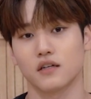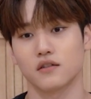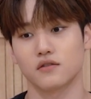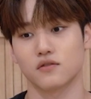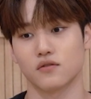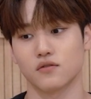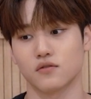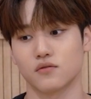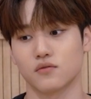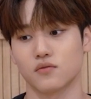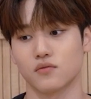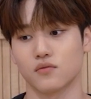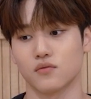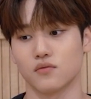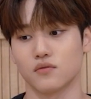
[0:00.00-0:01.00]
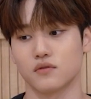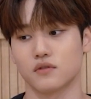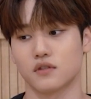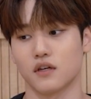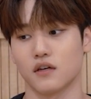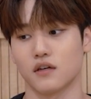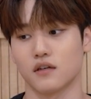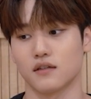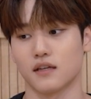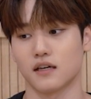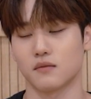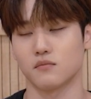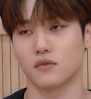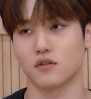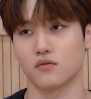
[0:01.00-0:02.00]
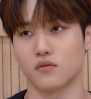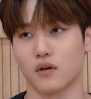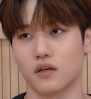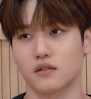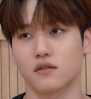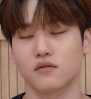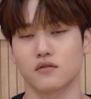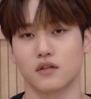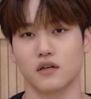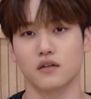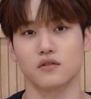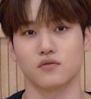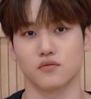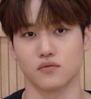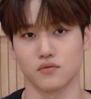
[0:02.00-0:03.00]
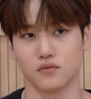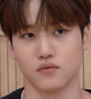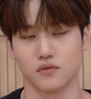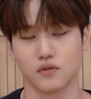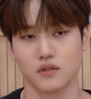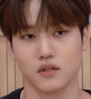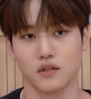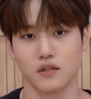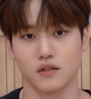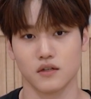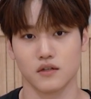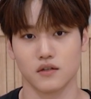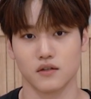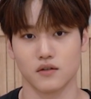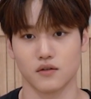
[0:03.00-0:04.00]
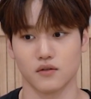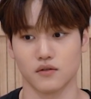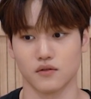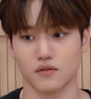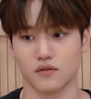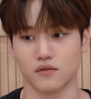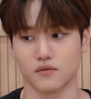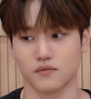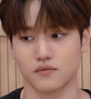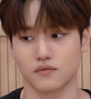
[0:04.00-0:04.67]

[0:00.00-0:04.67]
저는 또 제 나름대로 해석을 해가지고 어,